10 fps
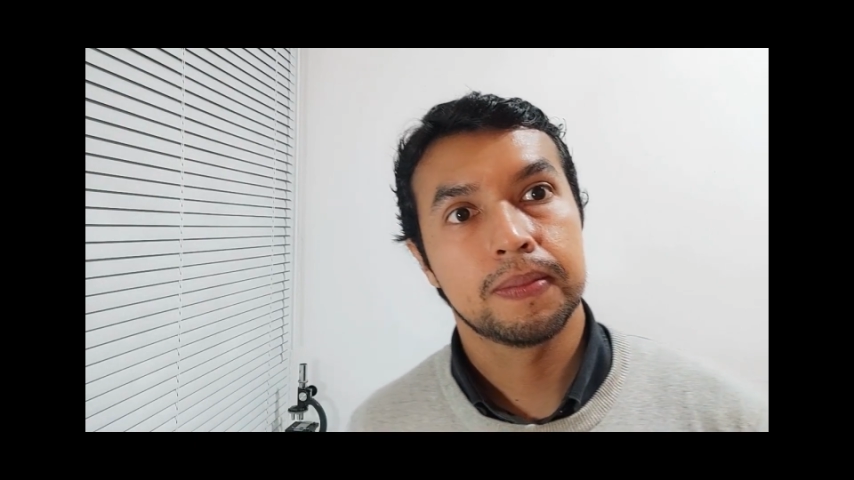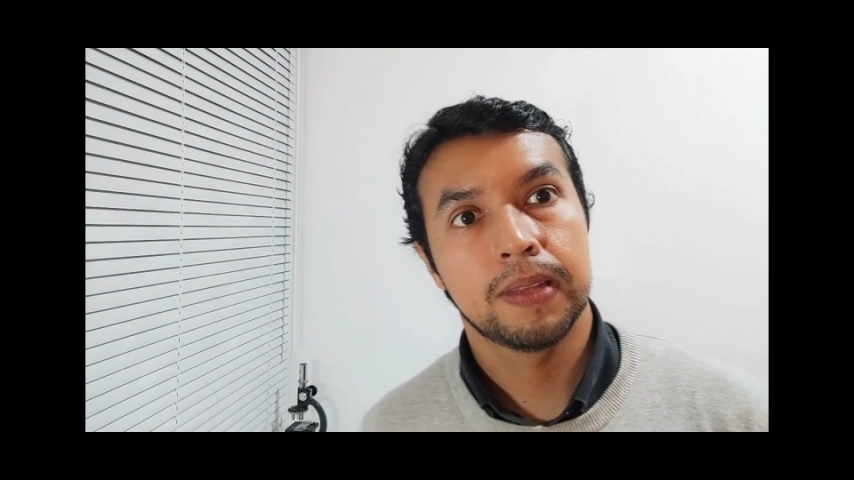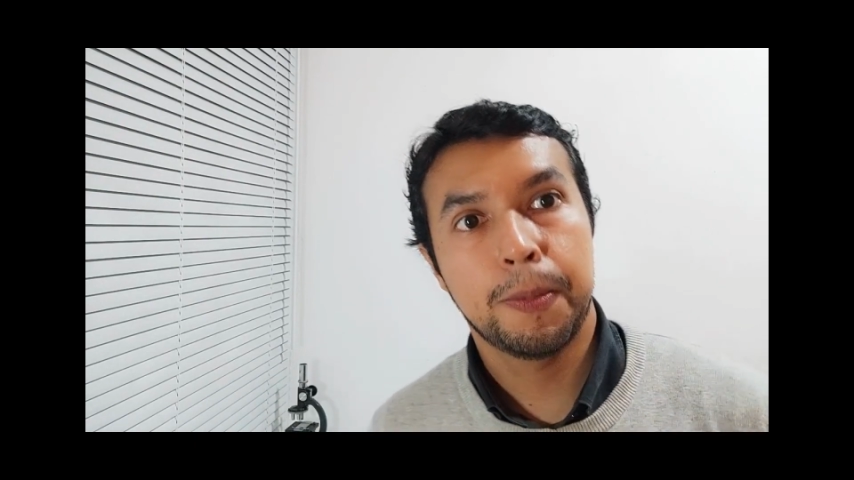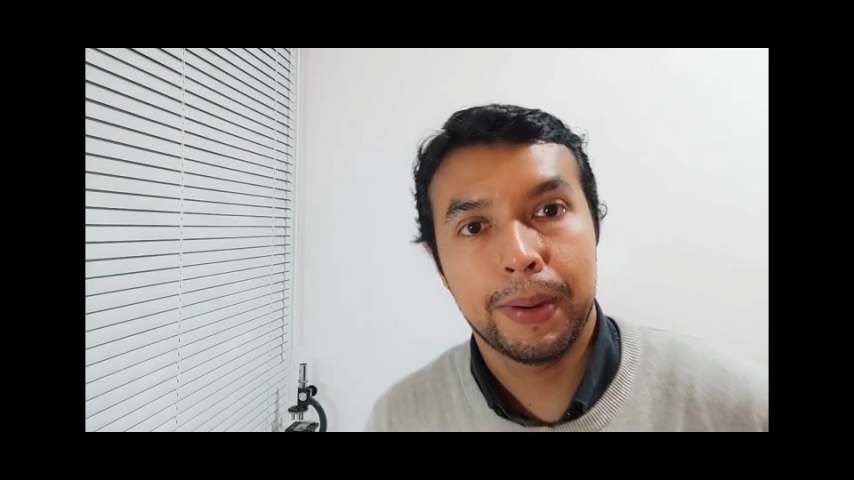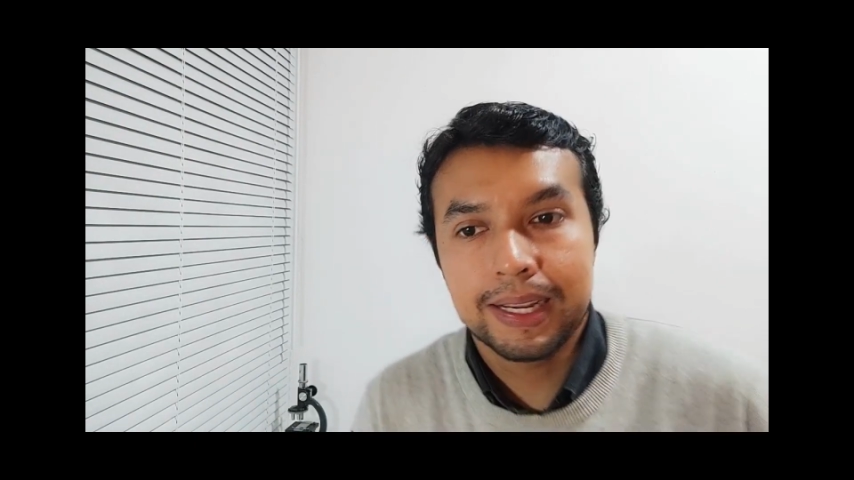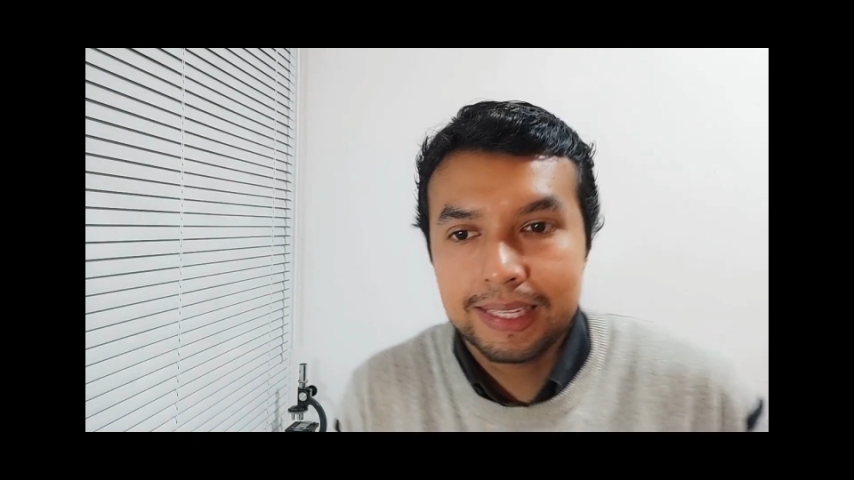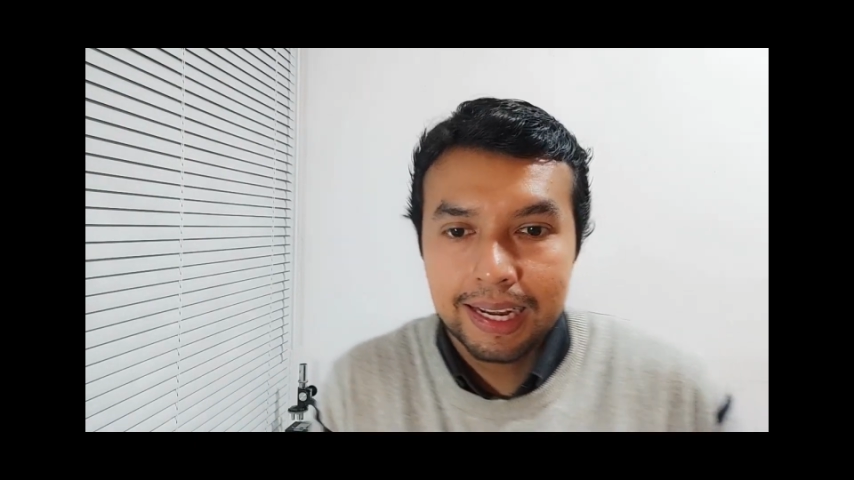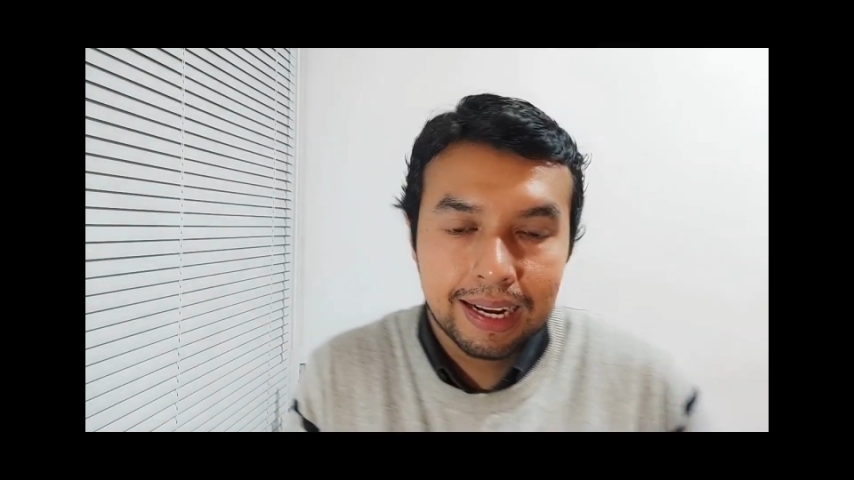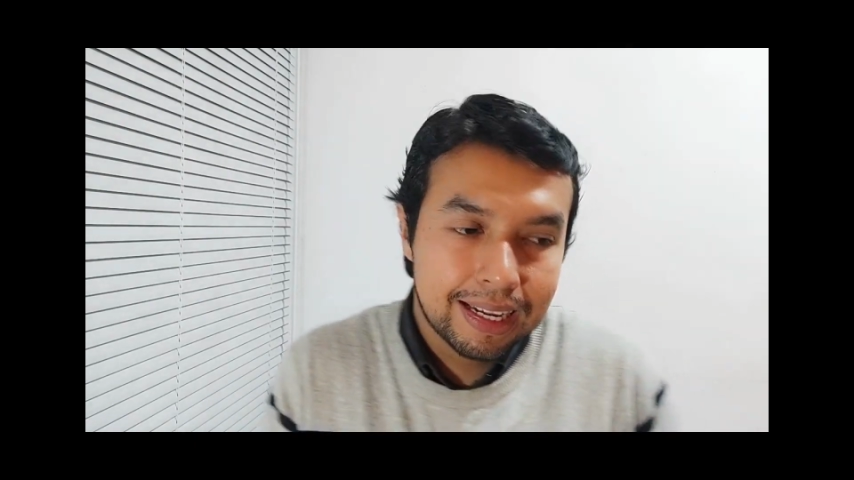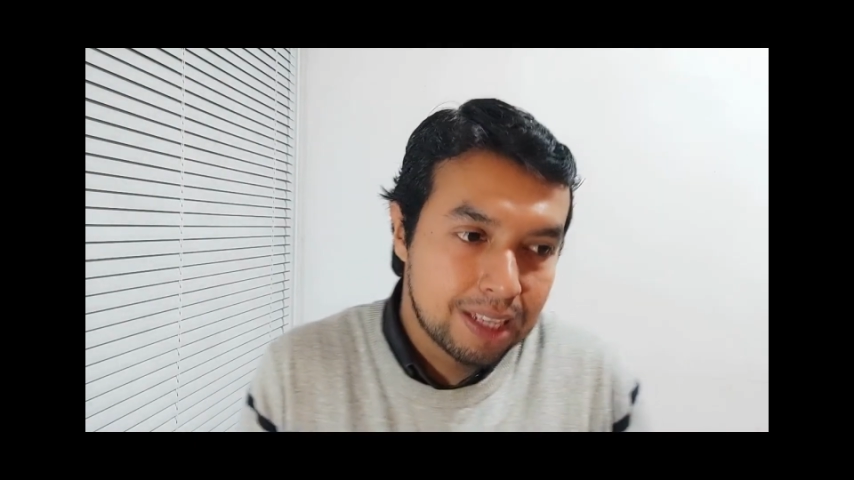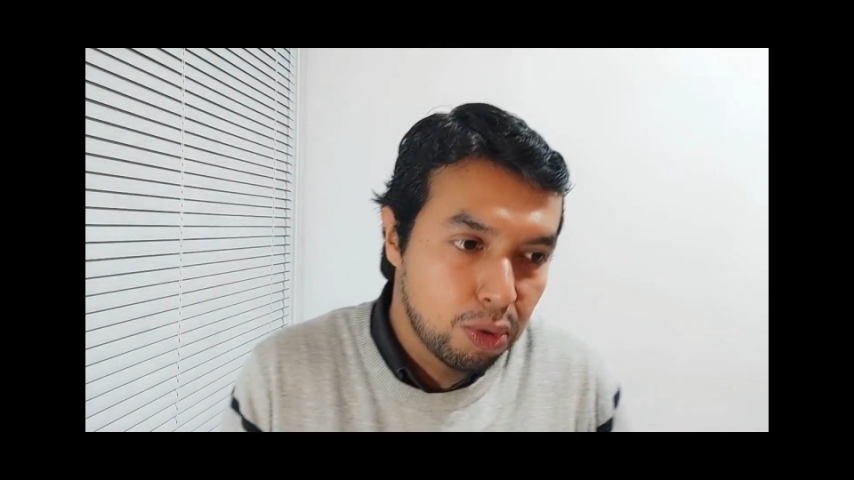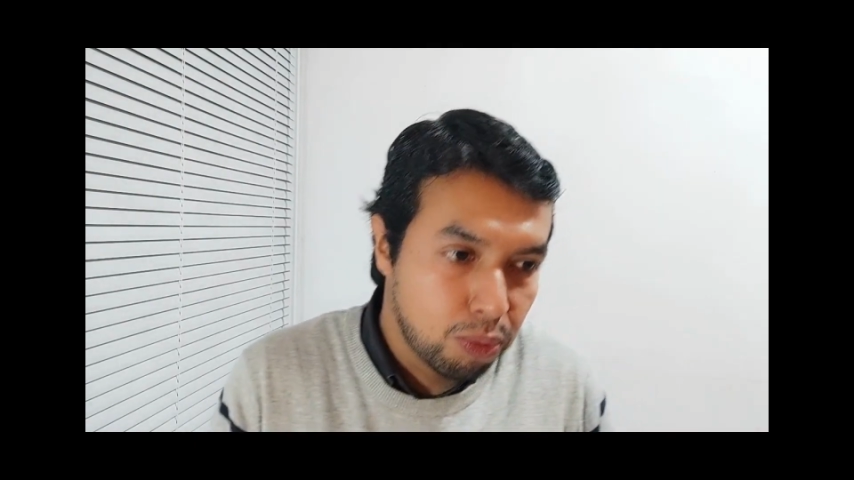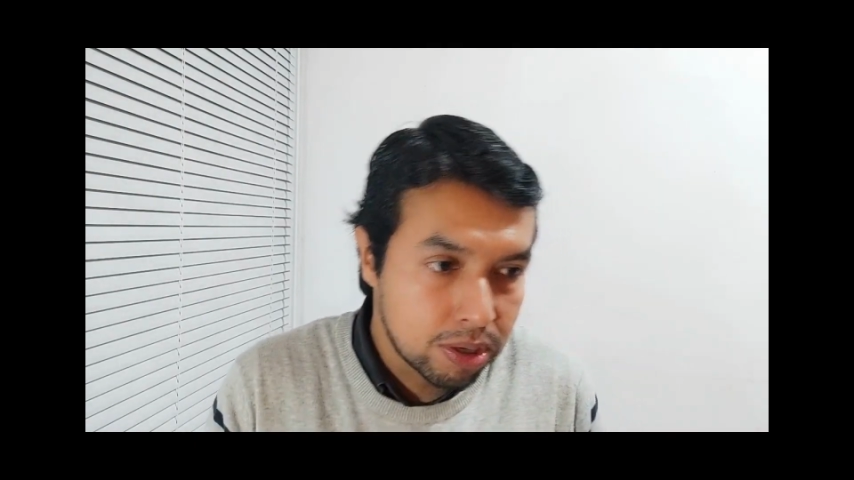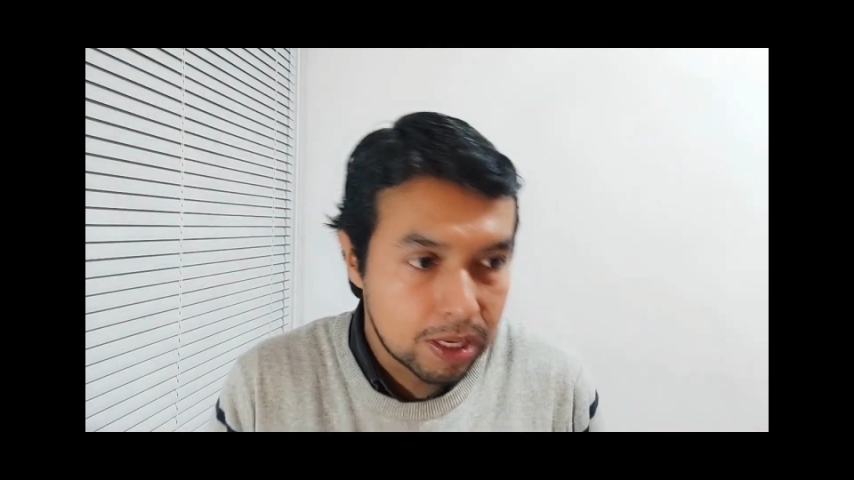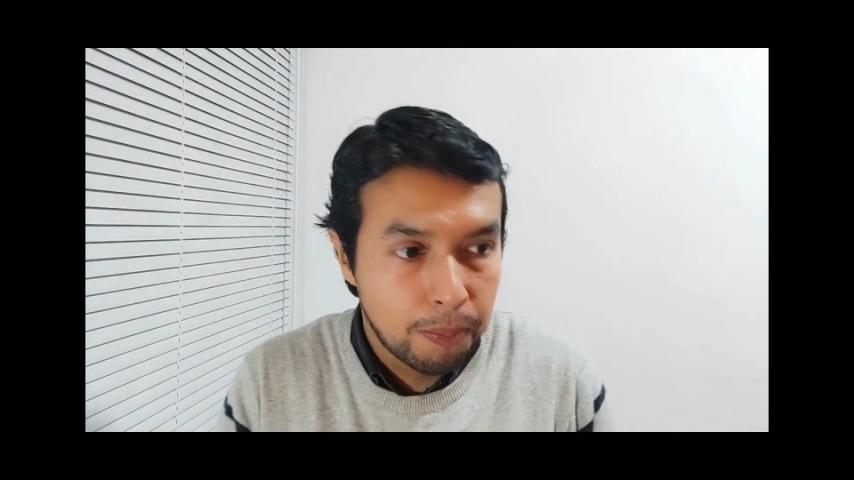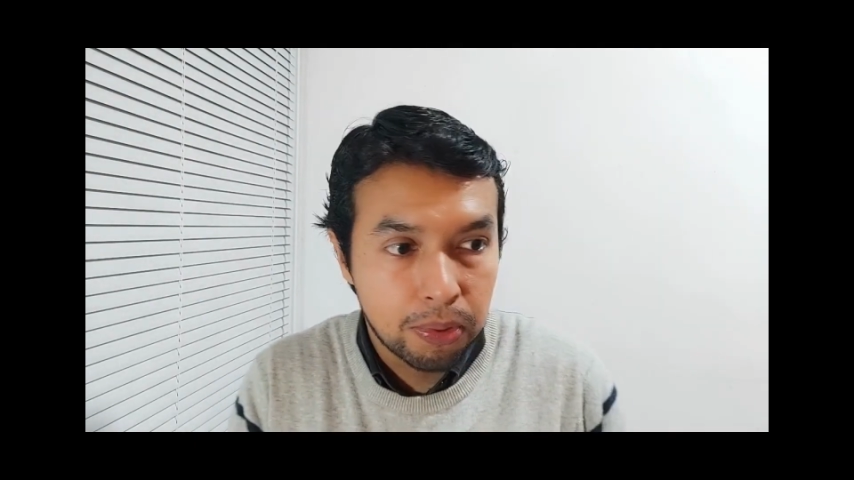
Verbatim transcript: Y pareciera que se esfuerzan